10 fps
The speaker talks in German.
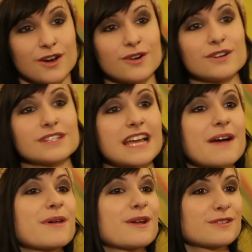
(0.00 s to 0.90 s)
Und
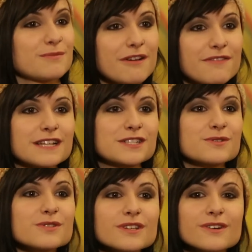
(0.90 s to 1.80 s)
kam dann auch zu Maffa ins
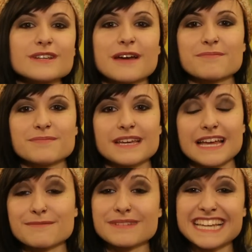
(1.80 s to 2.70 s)
Studio und hat mir,
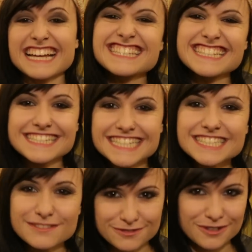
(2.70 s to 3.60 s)
er hat mir die ganze
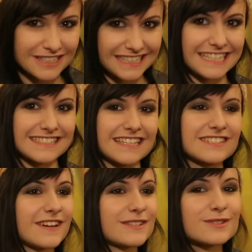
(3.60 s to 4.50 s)
Geschichte vorgelesen.
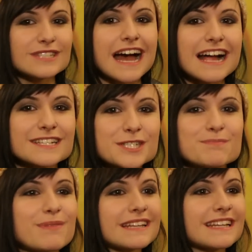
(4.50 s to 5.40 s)
Das war total ein
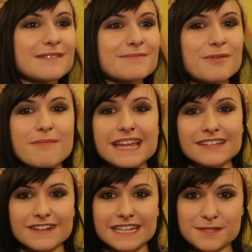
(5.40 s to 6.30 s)
spannender
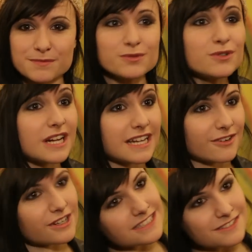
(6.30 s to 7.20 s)
Moment, weil das Buch
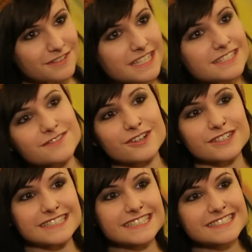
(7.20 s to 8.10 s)
gerade auch erst entwickelt
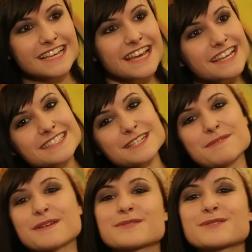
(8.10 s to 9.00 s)
worden ist. Ich
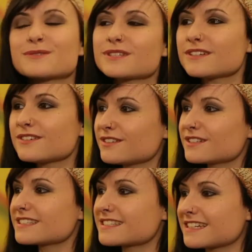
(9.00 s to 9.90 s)
saß bei ihm im
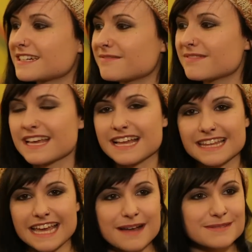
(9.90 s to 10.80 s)
Studio und ähm,
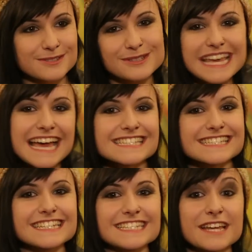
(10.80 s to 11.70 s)
da gab es so die
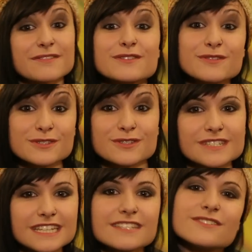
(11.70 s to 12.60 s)
ersten Ideen, wie es
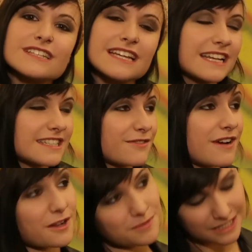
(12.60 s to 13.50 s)
funktioniert. Und er hatte
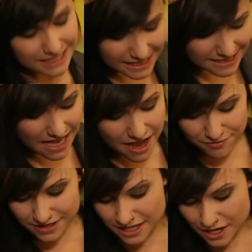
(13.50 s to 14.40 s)
gefragt, ob ich die Lilly
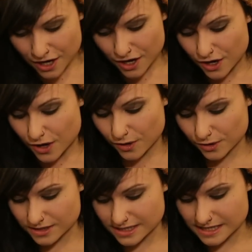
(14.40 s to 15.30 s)
sein will.
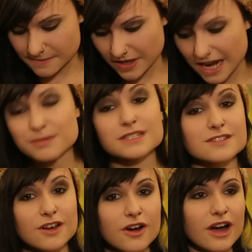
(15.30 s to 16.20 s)
Und ähm, dann habe ich
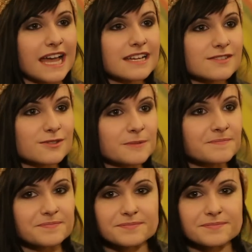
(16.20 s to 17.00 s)
den Song auch eingesungen.